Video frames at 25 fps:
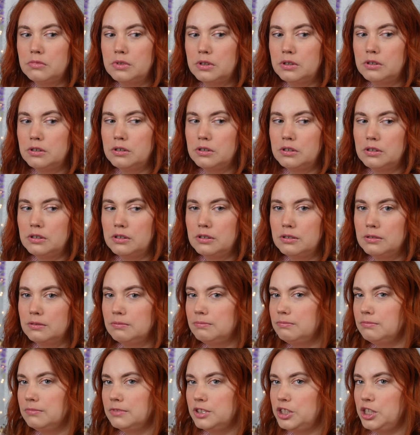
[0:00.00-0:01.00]
oh,
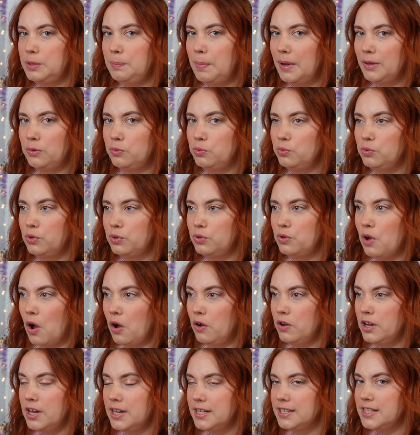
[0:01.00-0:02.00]
j'ai pas tout
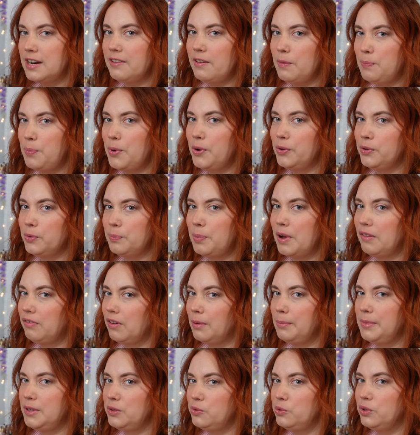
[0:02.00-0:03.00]
dedans. J'avais peur de pas
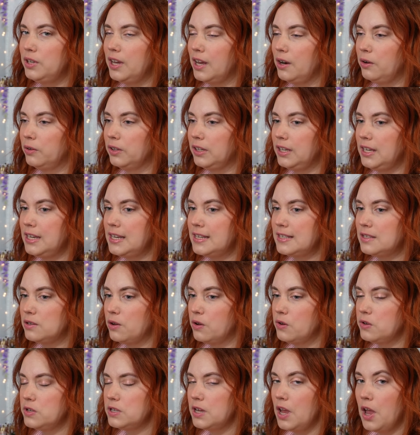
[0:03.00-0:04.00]
avoir mes deux calendriers
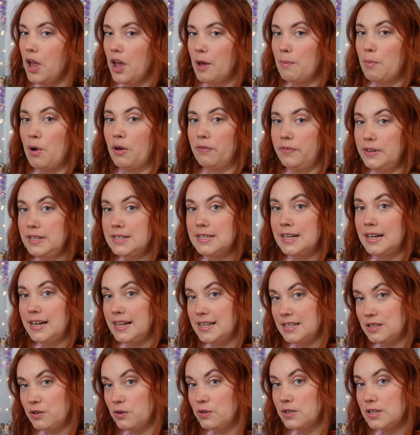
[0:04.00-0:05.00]
essence. Mais en fait, c'est les
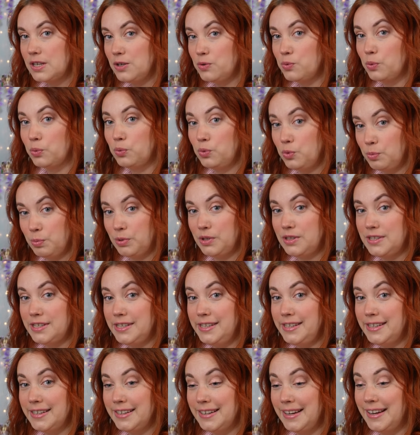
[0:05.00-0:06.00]
essences qui sont tout
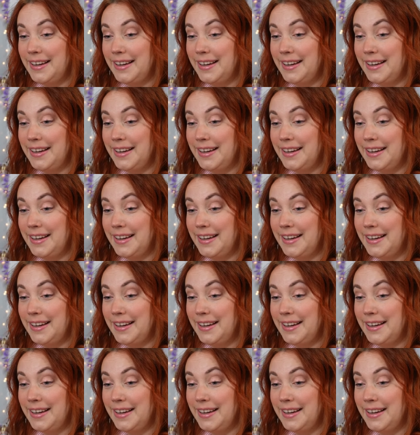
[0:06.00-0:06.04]
petits.